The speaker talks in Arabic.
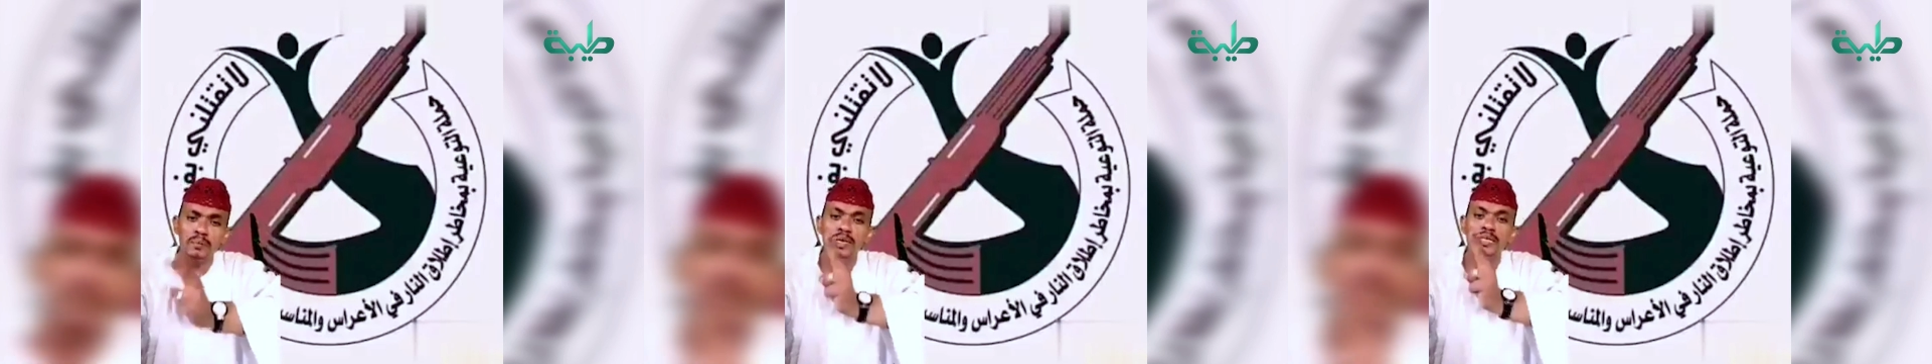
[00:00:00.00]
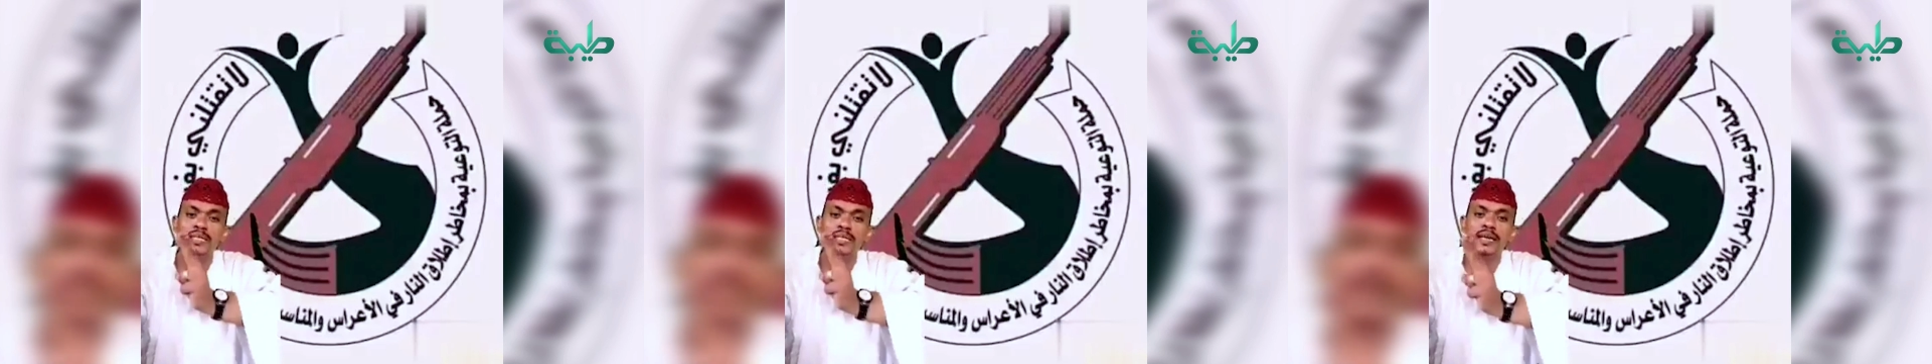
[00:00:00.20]

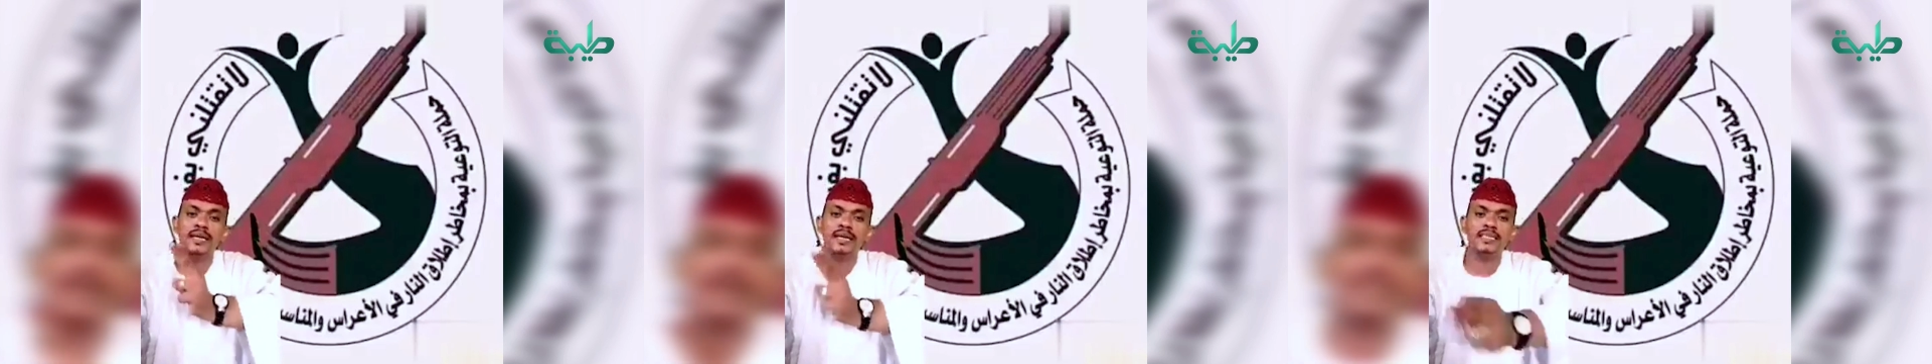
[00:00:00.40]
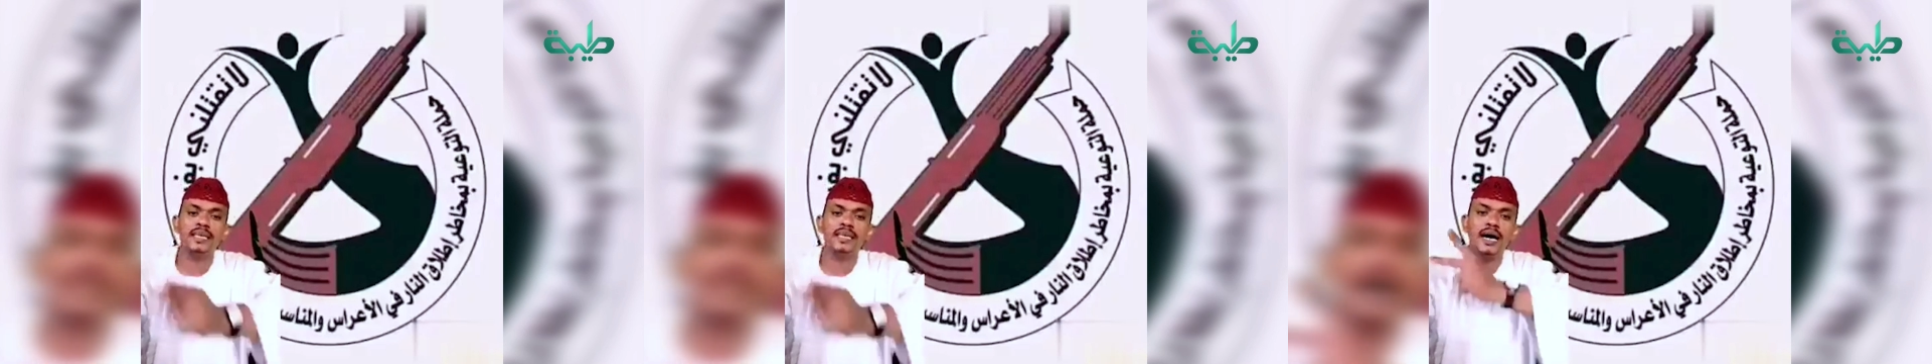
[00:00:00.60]

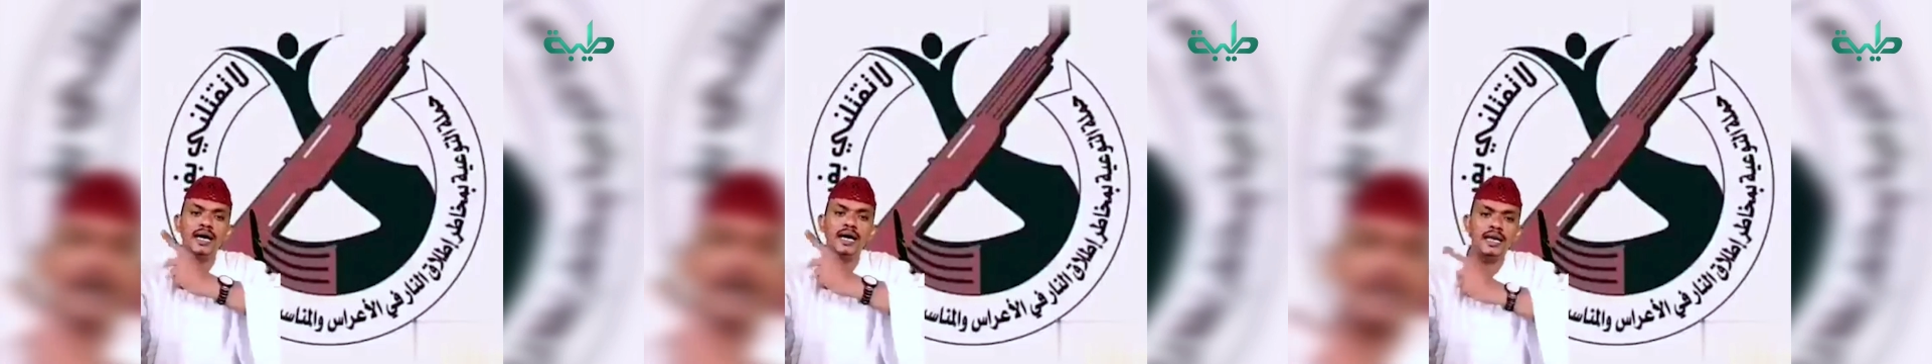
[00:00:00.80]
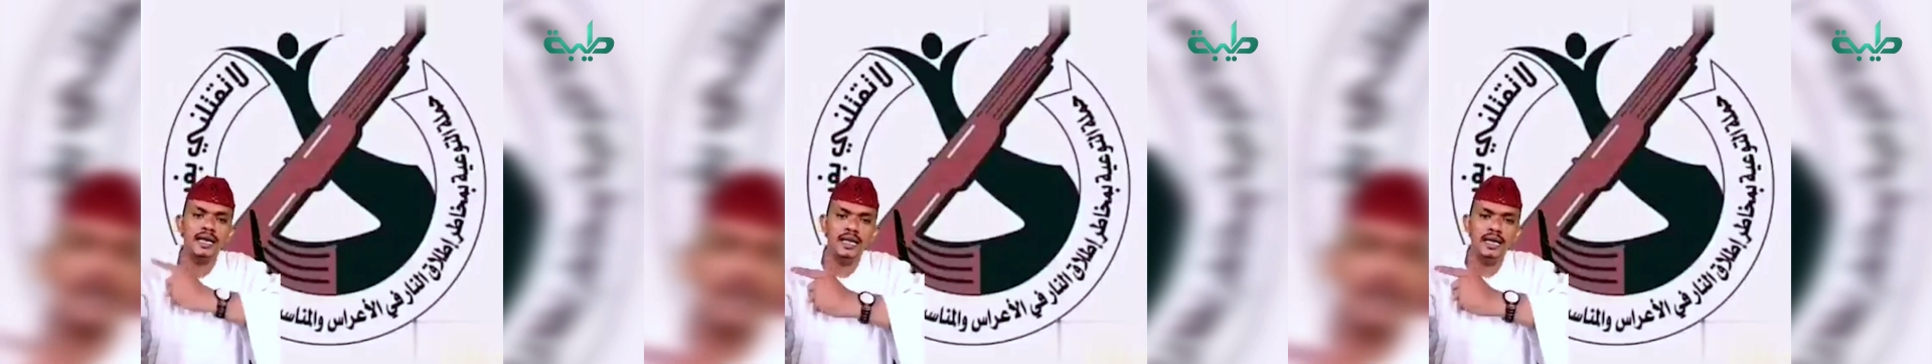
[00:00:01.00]
بطلقة
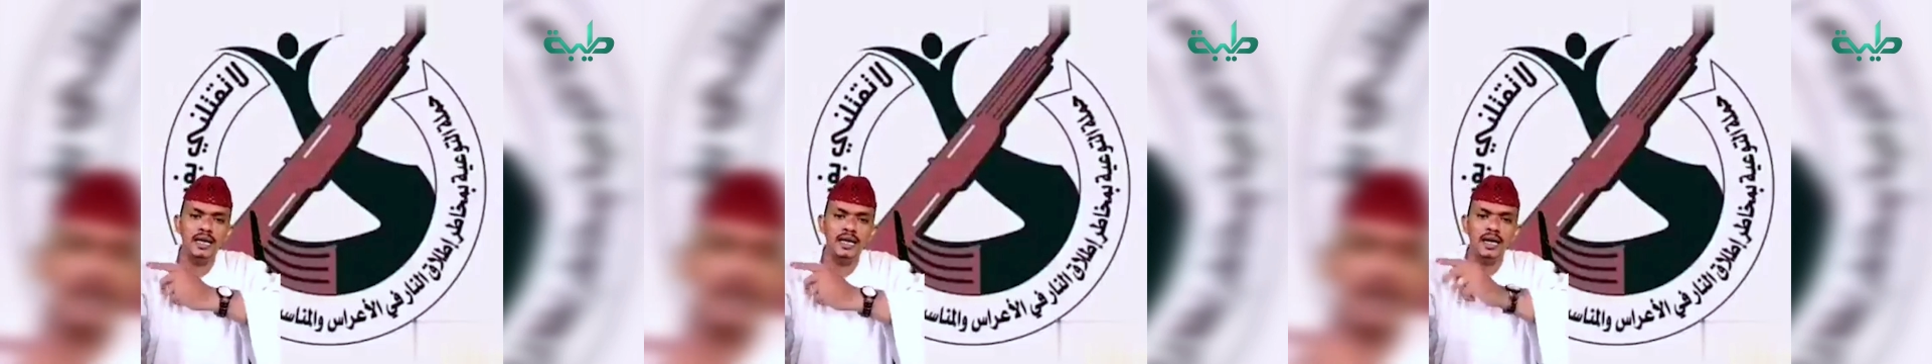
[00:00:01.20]
يهل